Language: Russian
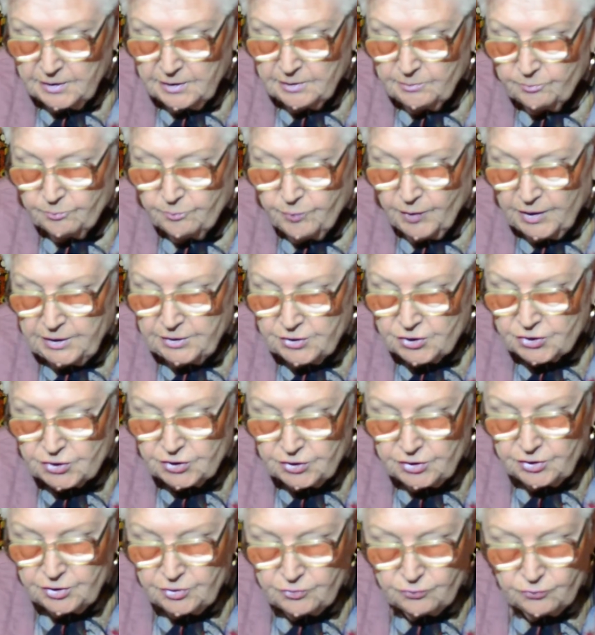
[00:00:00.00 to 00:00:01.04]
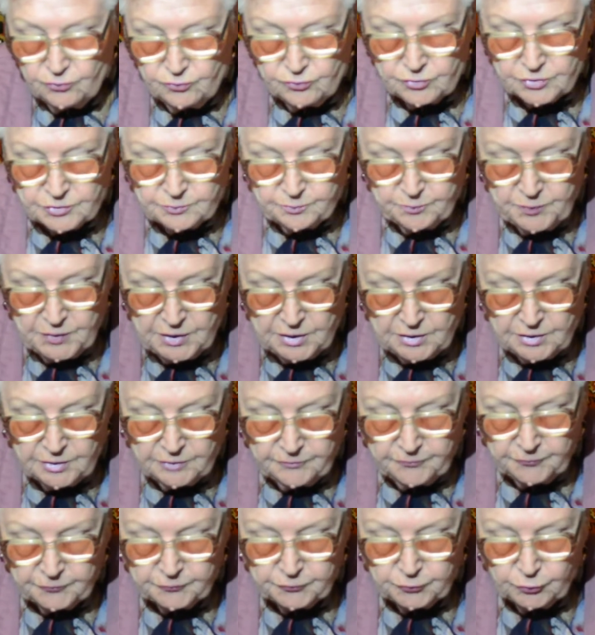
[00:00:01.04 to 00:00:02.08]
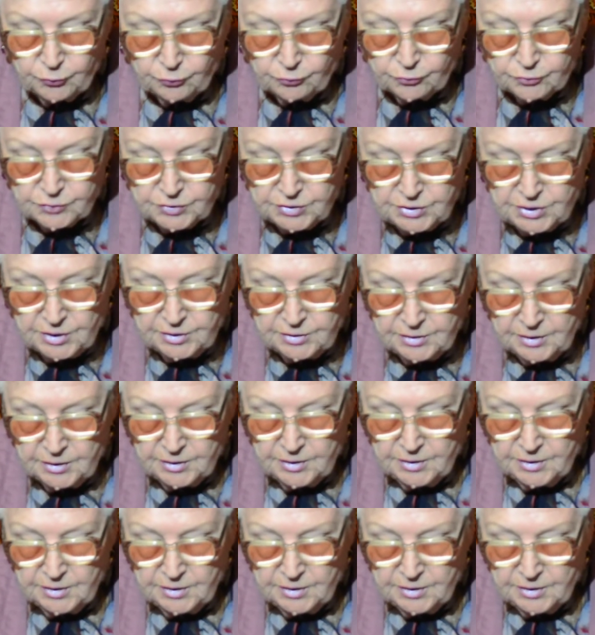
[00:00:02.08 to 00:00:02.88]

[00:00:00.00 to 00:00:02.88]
больших успехов в труде